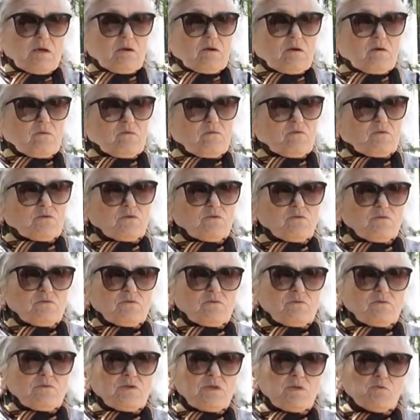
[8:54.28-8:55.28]
Вот.
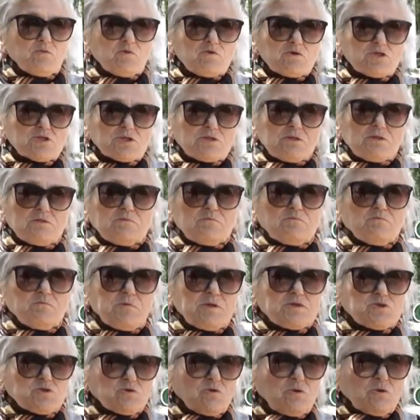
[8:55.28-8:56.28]
Немножко,
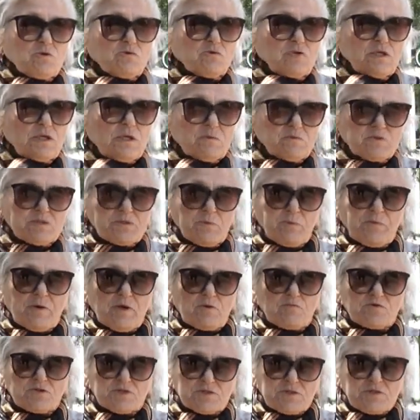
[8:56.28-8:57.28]
поскольку немцы
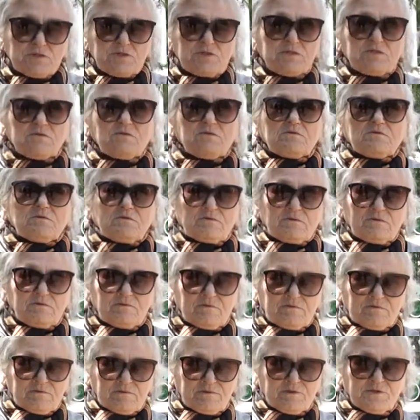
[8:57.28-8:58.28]
по-русски
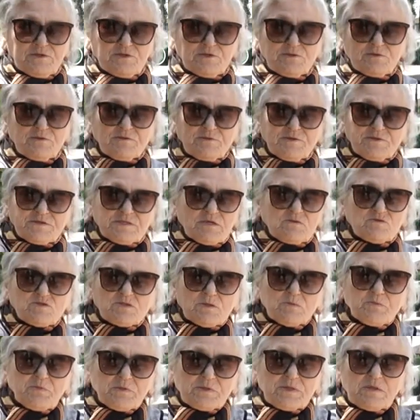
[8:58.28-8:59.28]
не, не, не
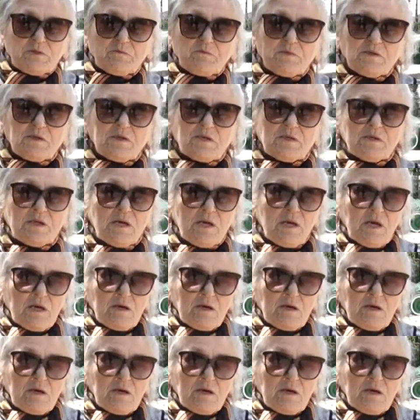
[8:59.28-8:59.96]
совсем понимали,